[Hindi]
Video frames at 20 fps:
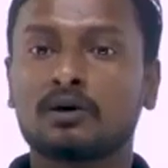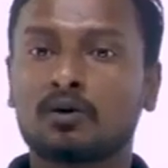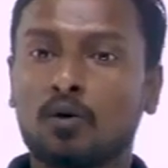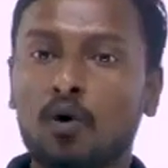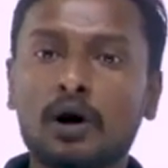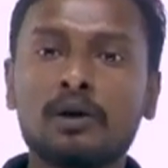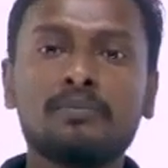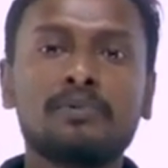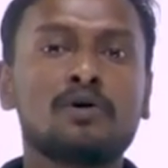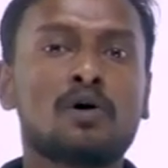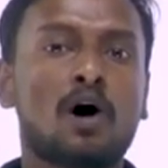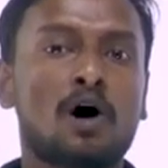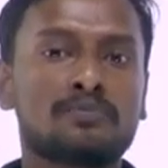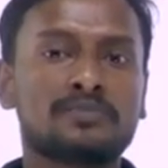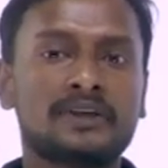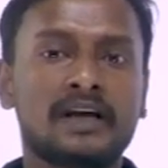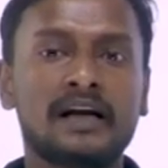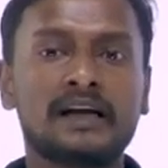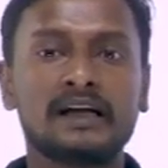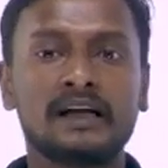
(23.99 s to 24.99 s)
कोई भी
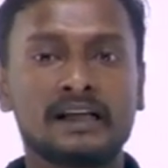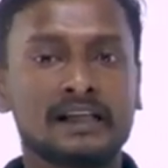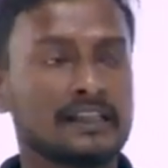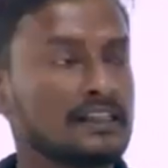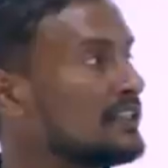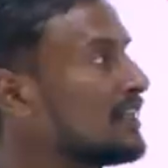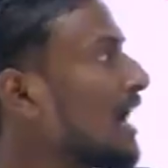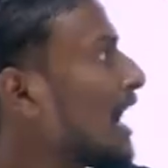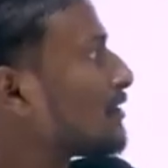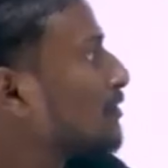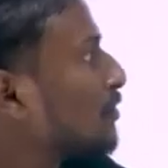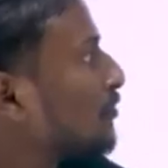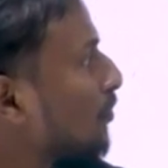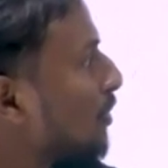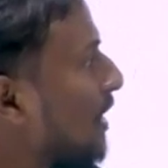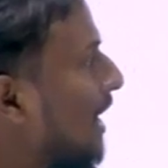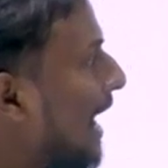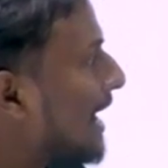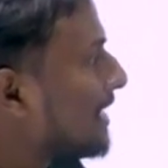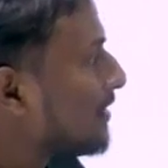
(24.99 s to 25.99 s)
ऑब्जेक्ट या तो वो
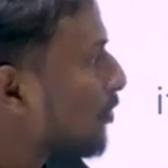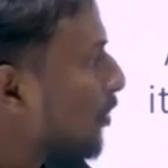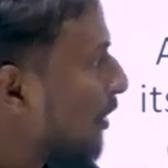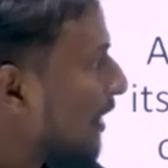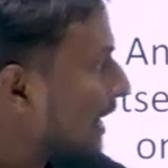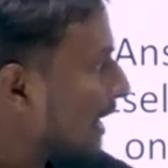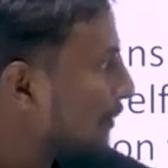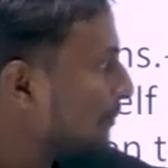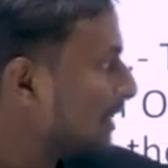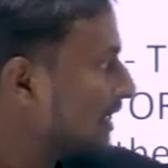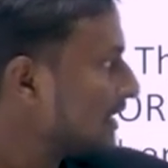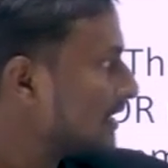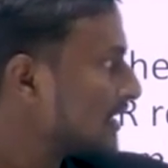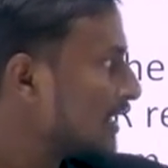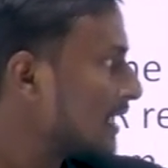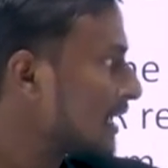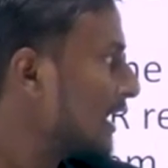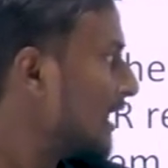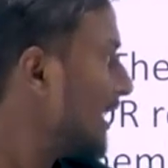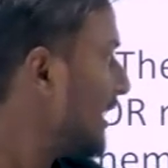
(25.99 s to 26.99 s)
लाइट को इमिट
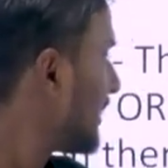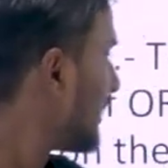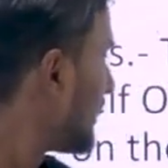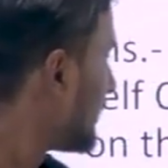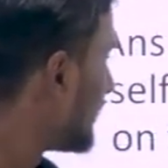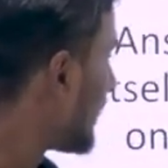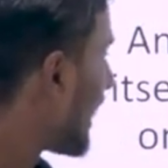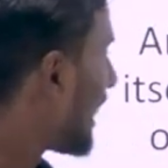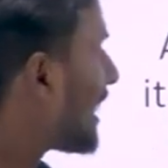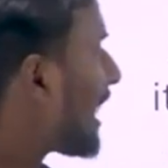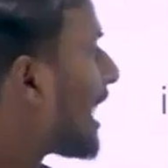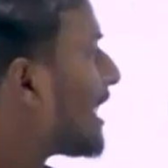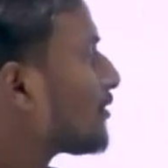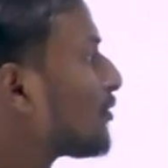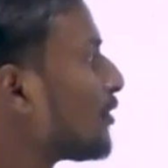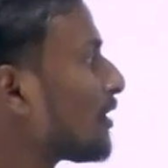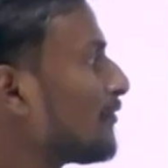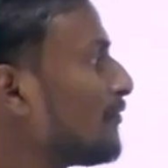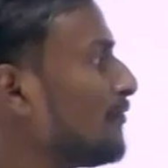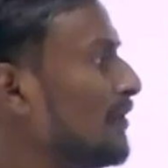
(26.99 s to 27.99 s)
करे या लाइट
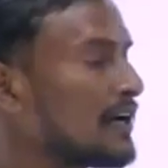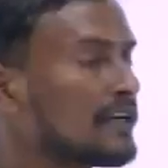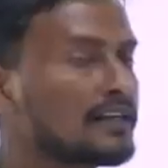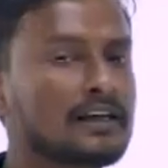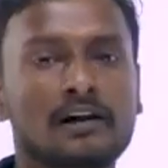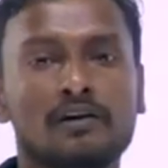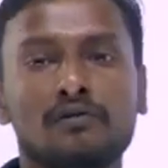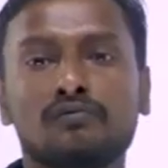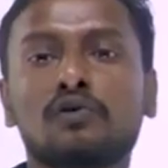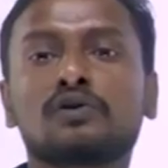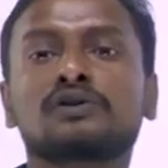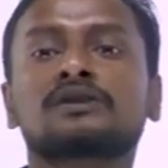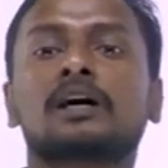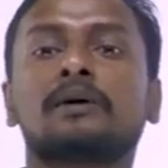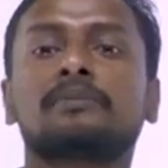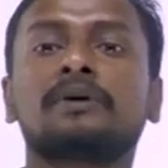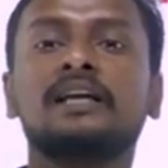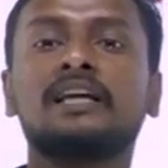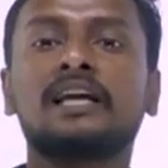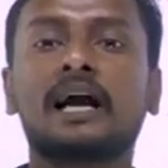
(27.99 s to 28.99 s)
को रिफ्लेक्ट करे वो
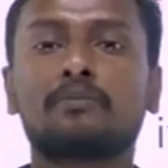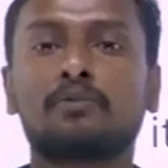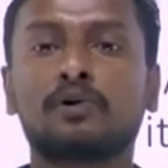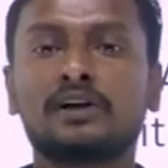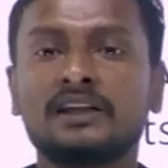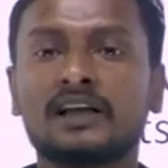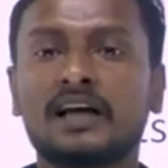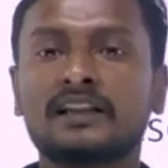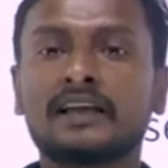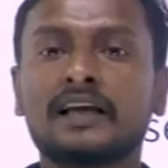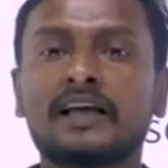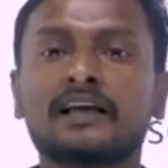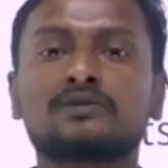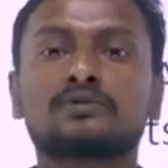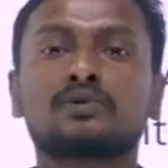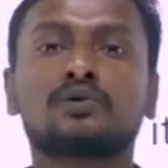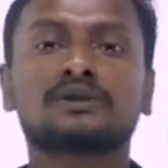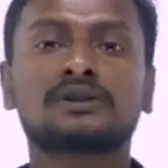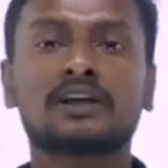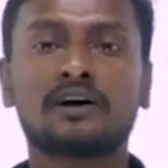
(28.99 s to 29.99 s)
सभी क्या बोले जाते हैं
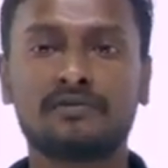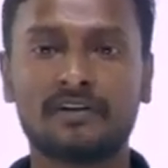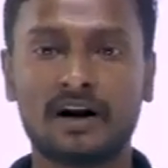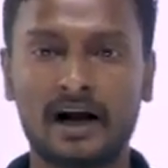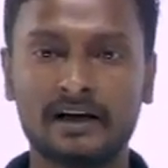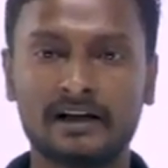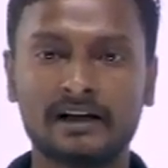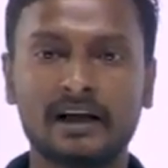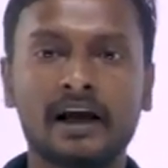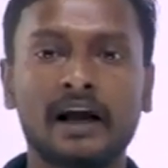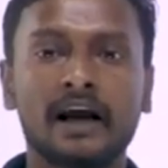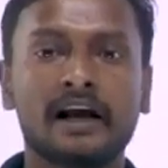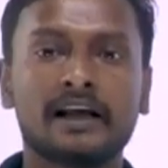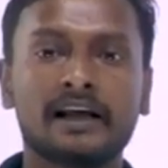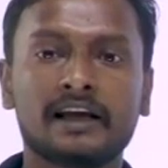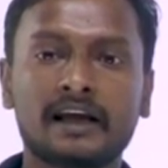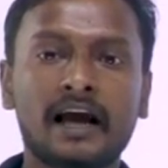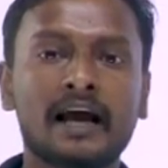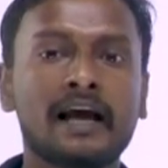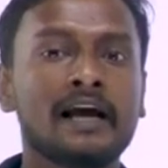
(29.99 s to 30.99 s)
सोर्स ऑफ लाइट
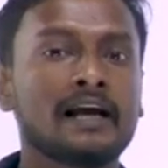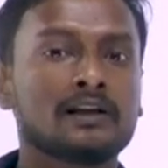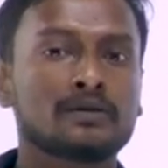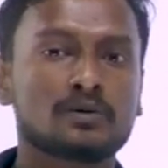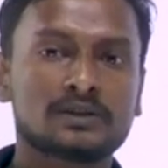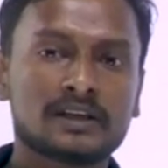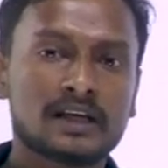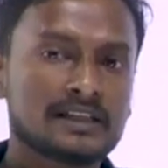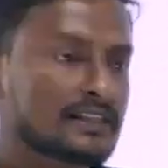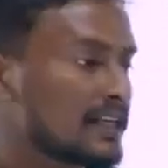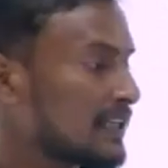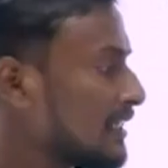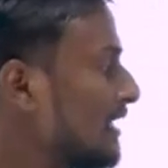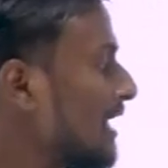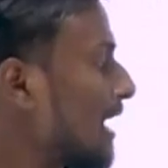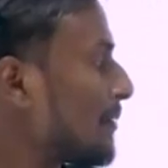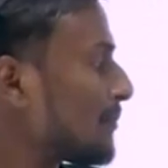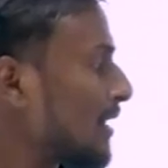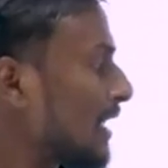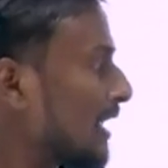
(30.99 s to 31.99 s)
ठीक है तो जैसे कि
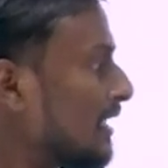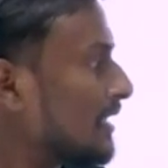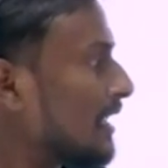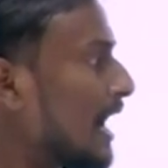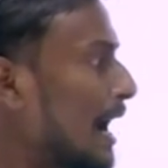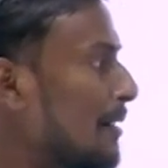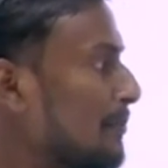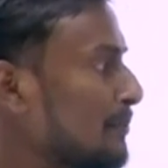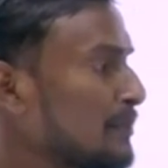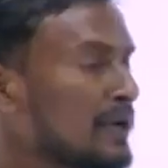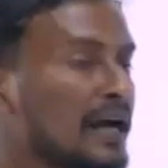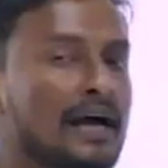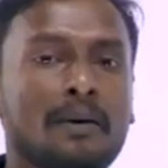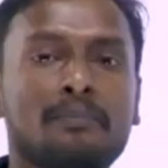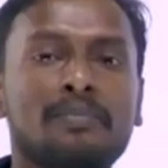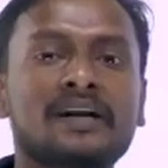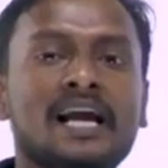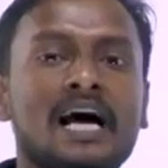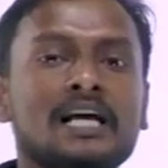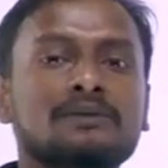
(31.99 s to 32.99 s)
आपका आप
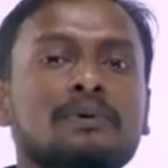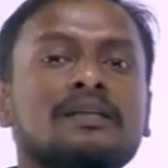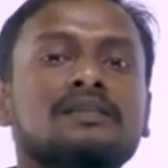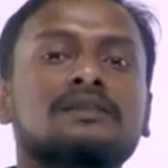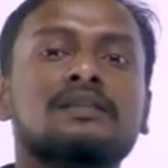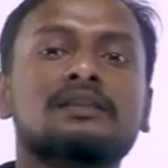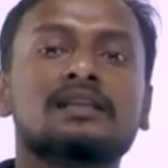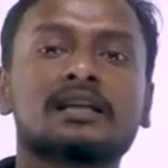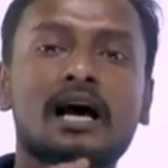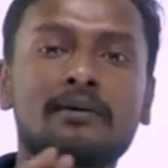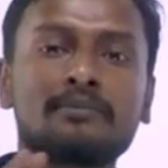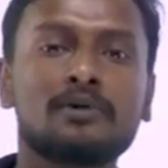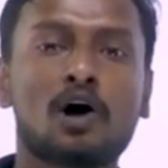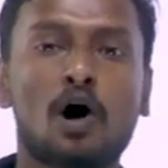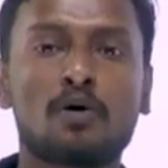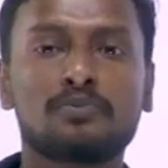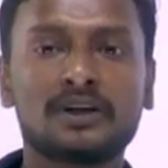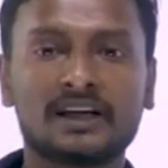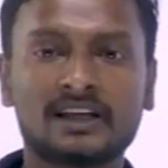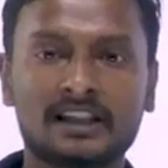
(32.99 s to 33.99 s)
अपने आसपास जितना भी
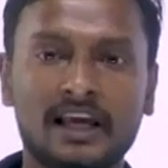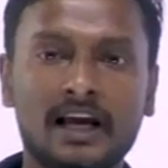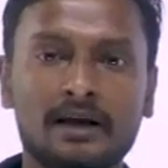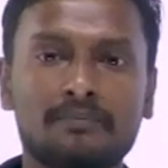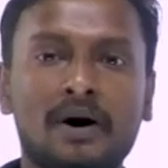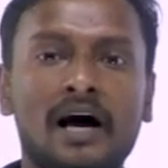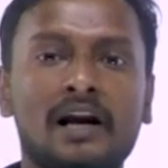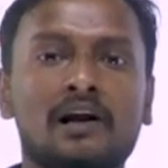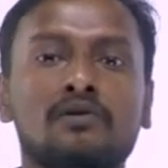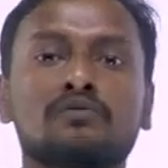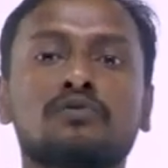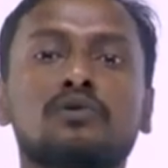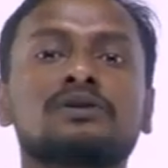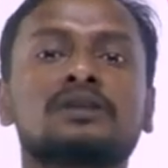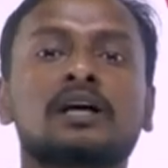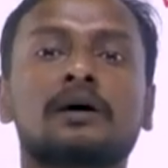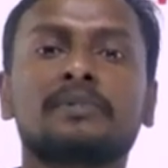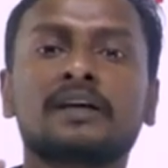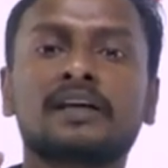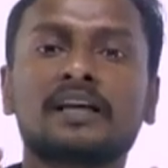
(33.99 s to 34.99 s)
ऑब्जेक्ट देख पा रहे हो वो
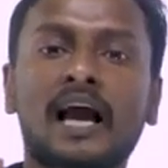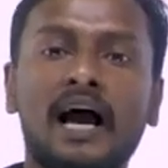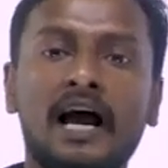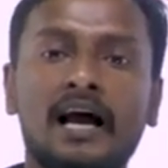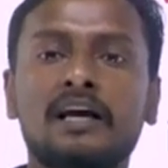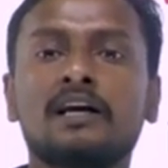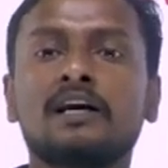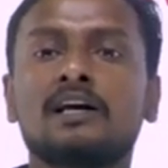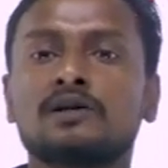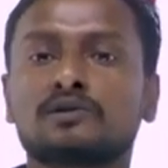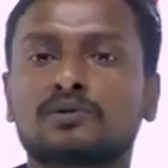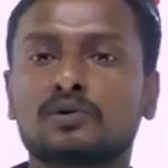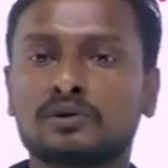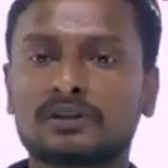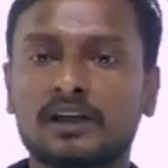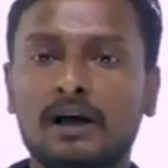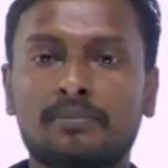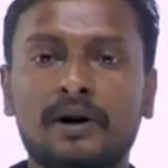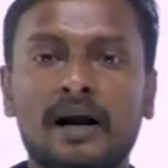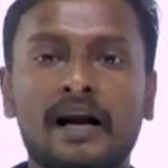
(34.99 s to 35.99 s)
सभी क्या है
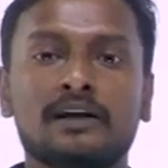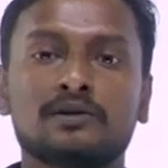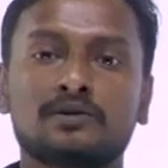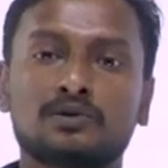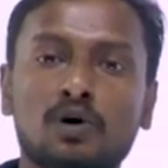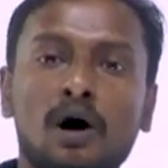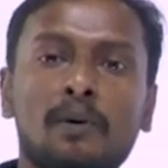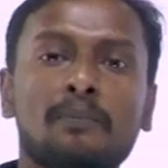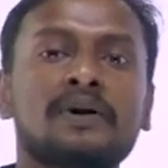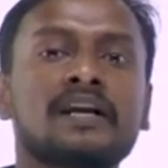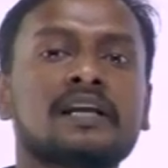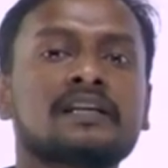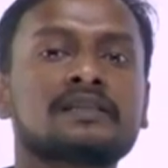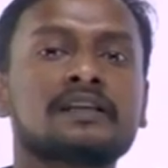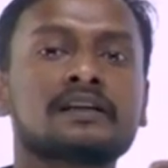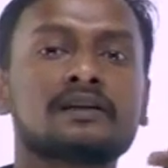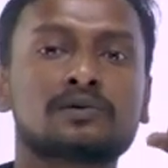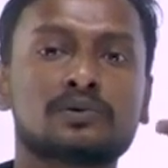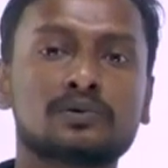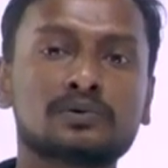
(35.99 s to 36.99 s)
सोर्स ऑफ लाइट जो अपने
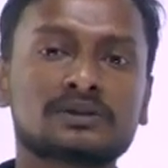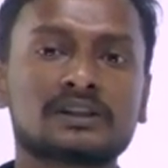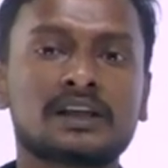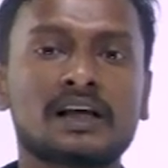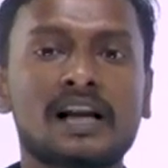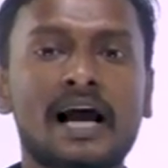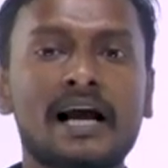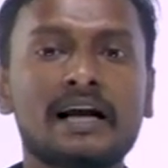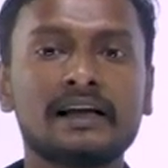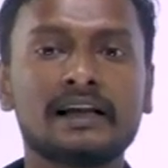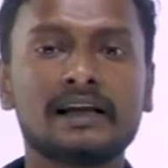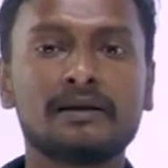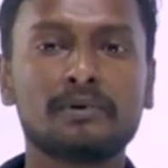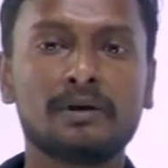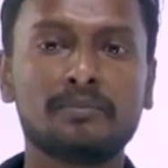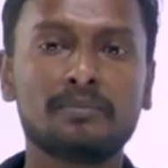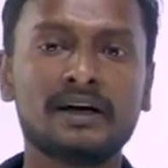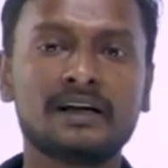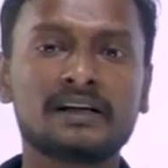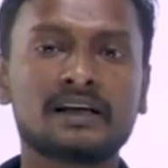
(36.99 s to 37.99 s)
से खुद से लाइट नहीं
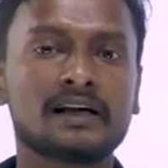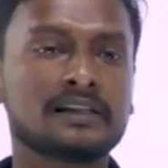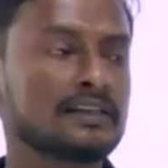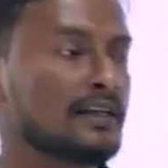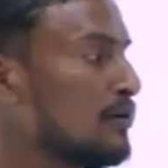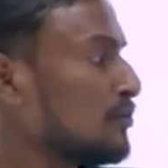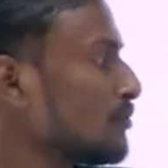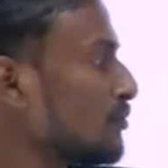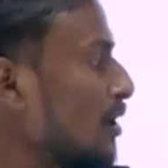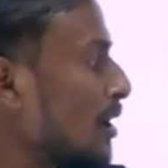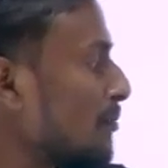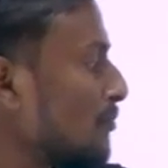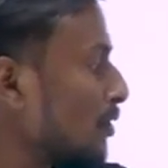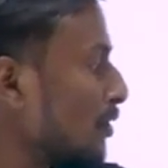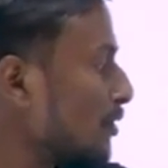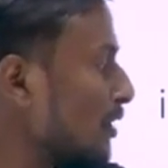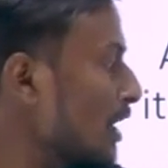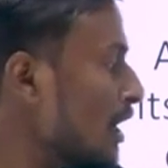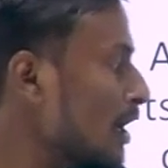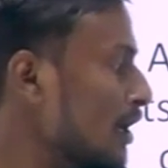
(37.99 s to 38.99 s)
इमिट करते हैं उनको हम
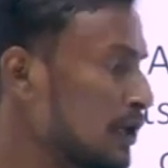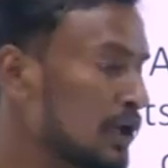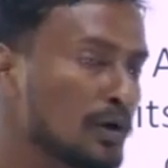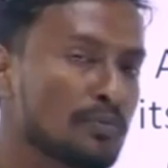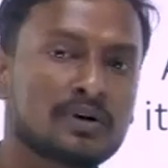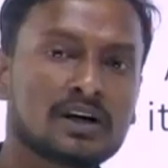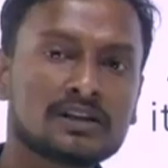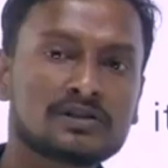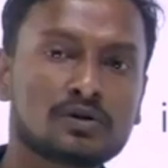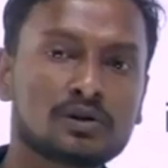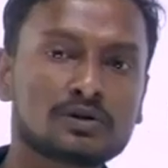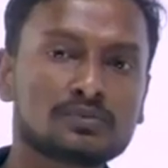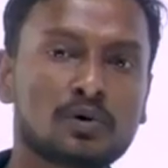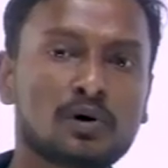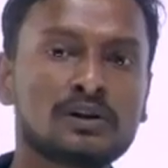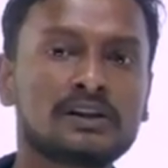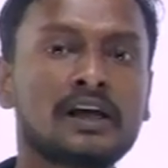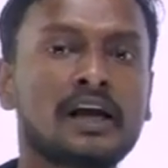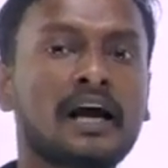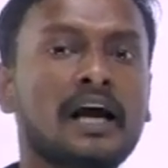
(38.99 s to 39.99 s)
लोग ल्यूमिनस सोर्स
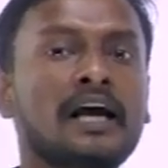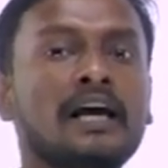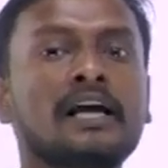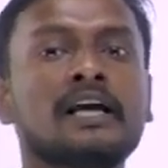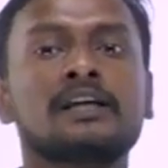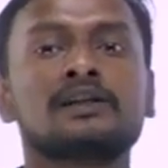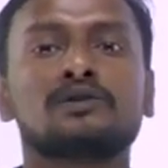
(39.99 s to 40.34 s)
बोलते हैं